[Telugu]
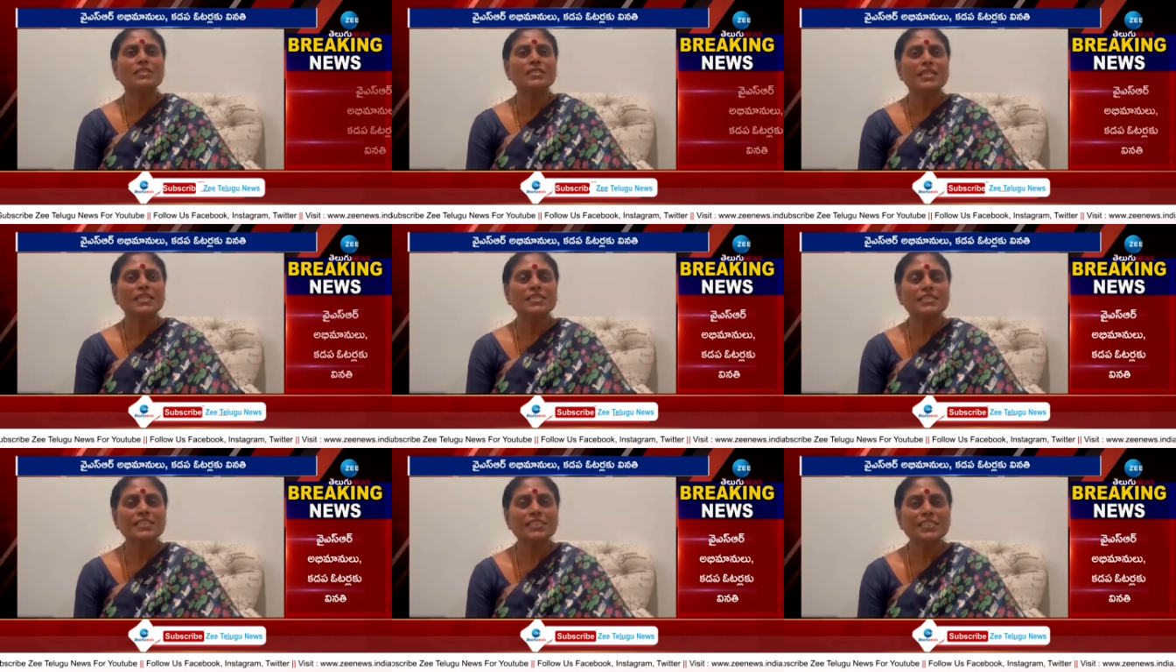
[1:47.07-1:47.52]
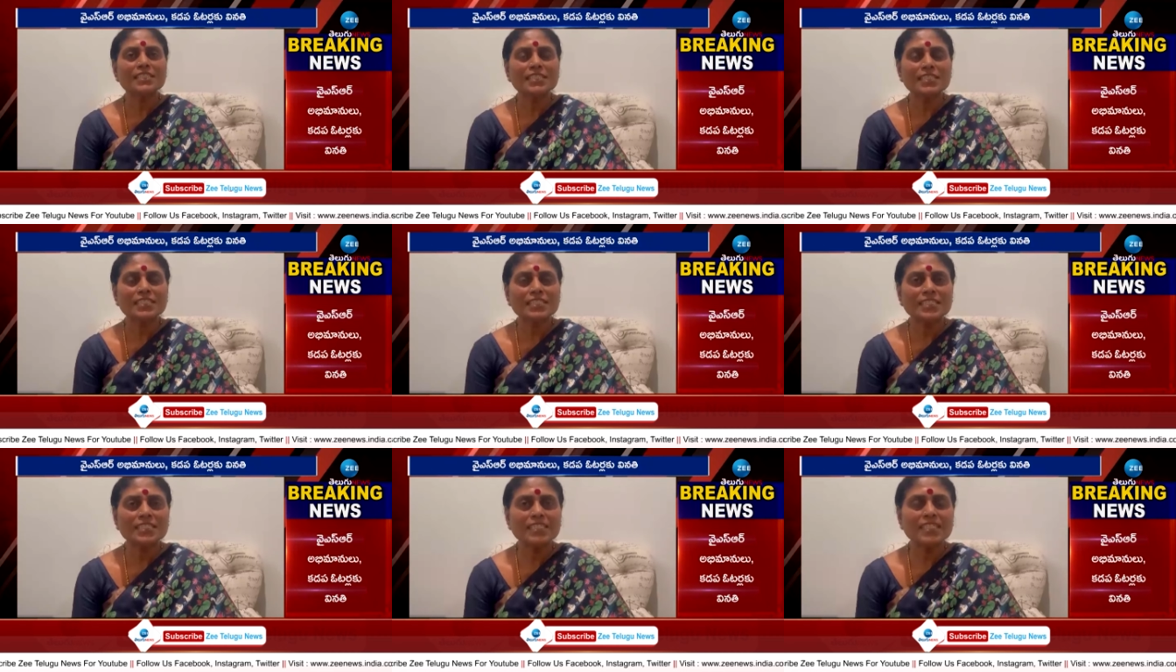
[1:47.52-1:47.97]

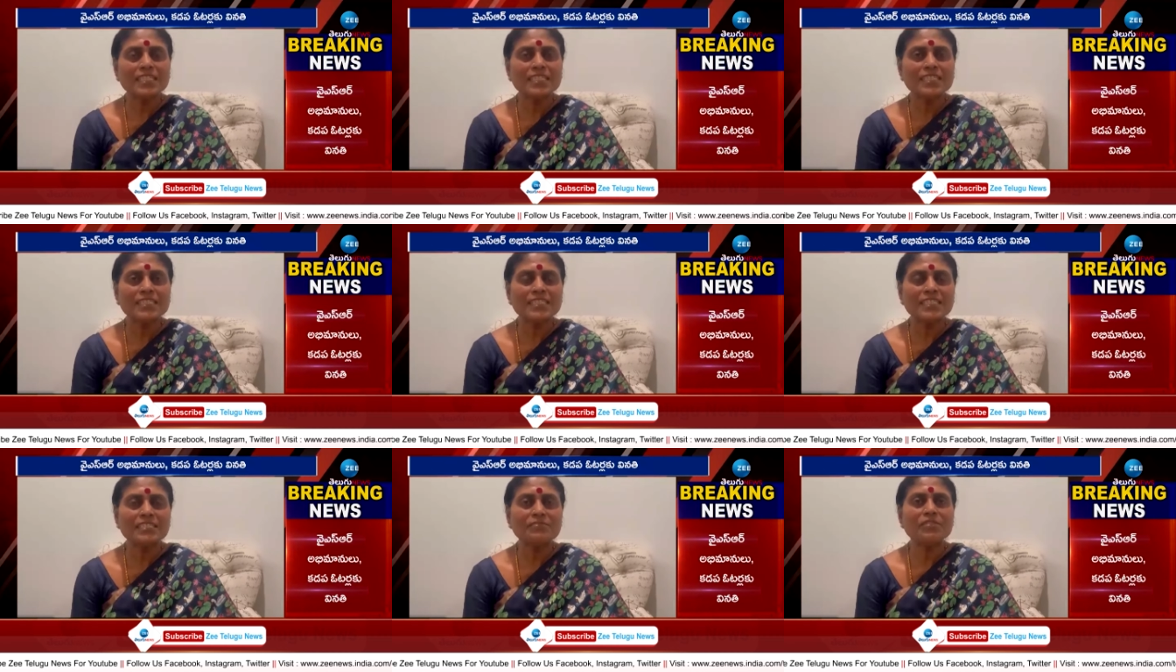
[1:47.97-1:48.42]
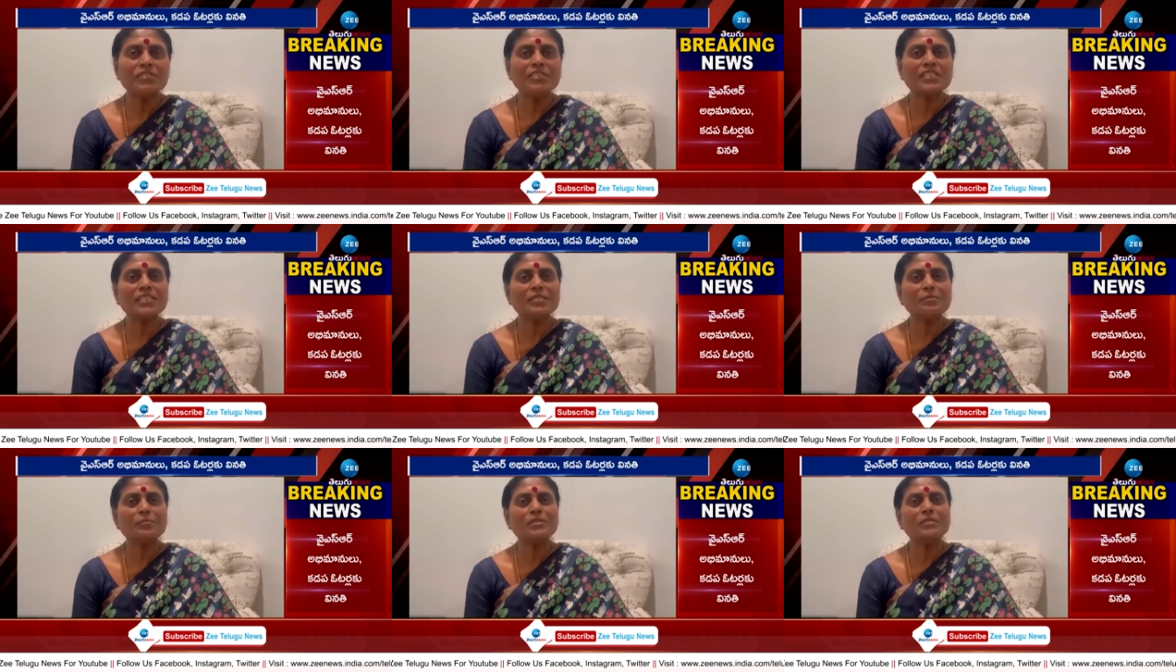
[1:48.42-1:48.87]
రాజశేఖర రెడ్డి గారిని ఏ
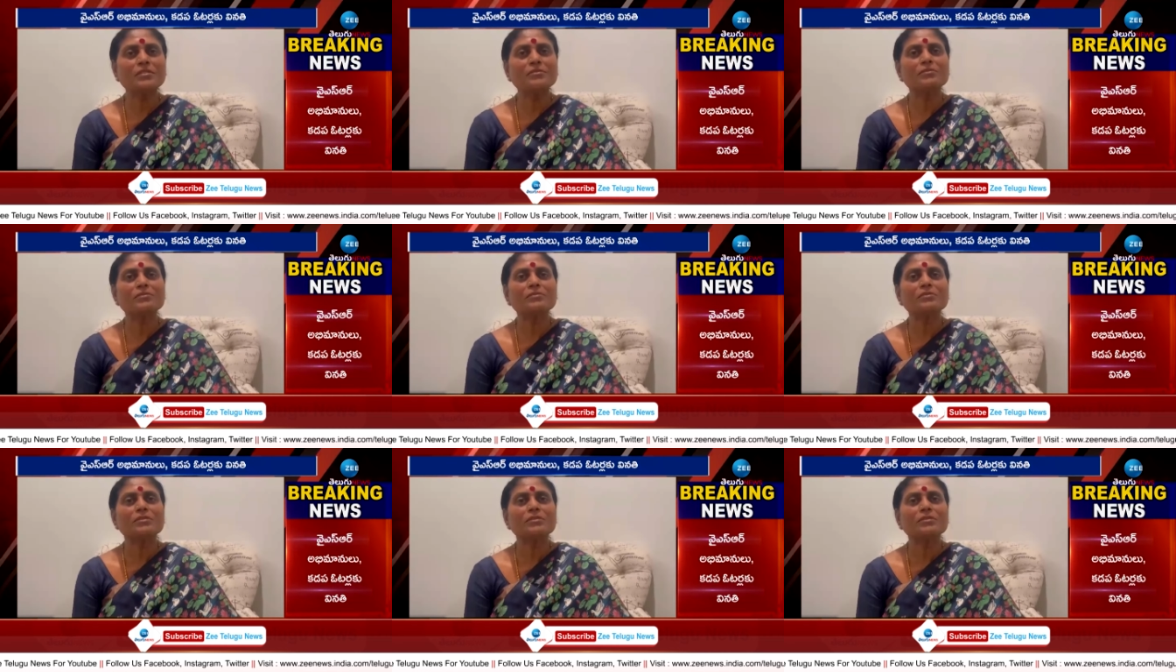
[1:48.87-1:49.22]
విధంగా మీరు